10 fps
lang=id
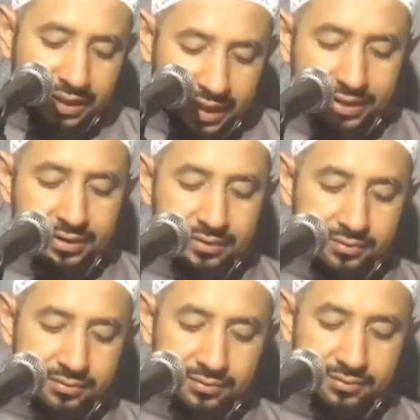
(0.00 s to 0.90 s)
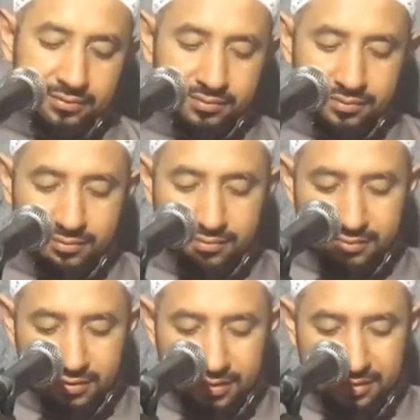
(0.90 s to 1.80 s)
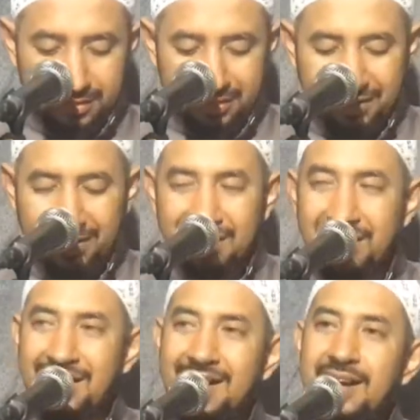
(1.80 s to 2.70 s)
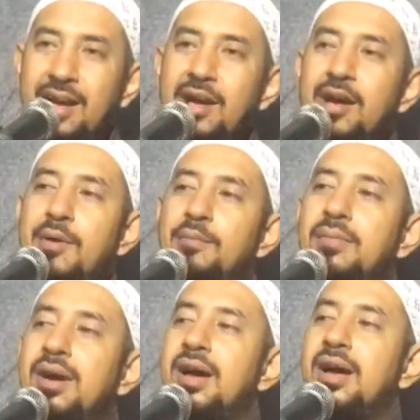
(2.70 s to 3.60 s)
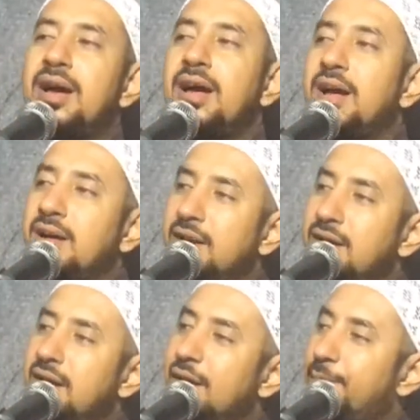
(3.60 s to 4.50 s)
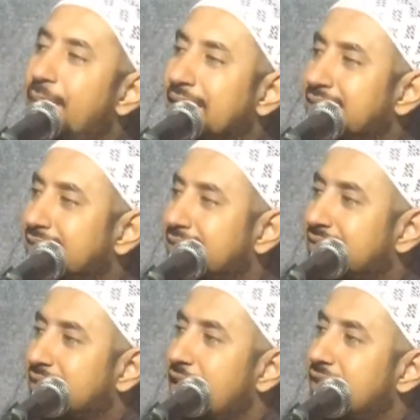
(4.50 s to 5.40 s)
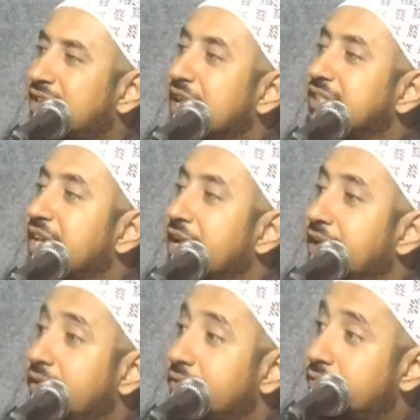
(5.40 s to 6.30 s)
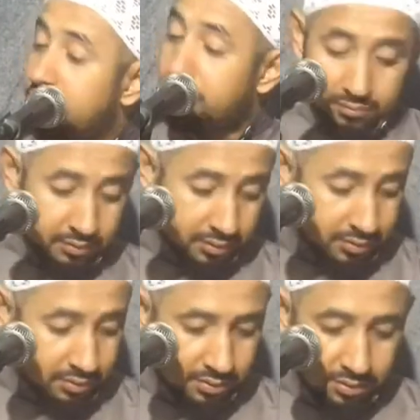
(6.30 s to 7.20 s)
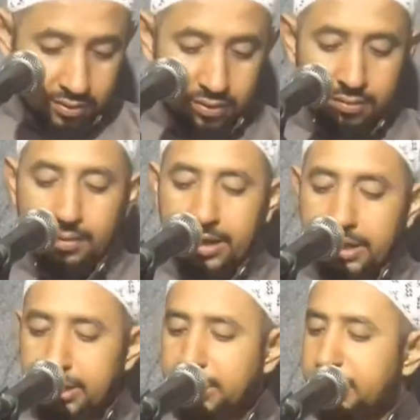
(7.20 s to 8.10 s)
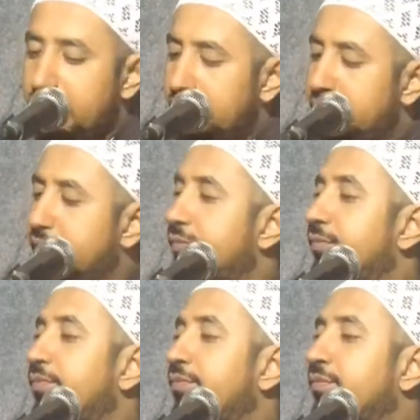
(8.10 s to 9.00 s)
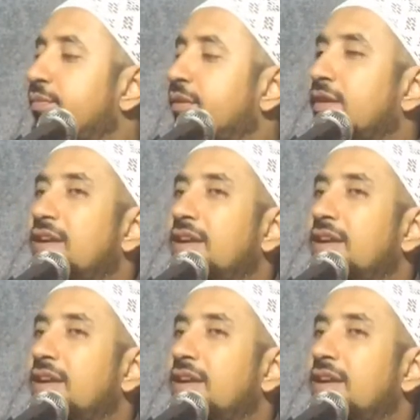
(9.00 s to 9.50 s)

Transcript: Ya. Pakai cincin. Ya. Ini sunnah dilepas. Kapan sunnah dilepas? Sunnah dilepas untuk usapan pertama.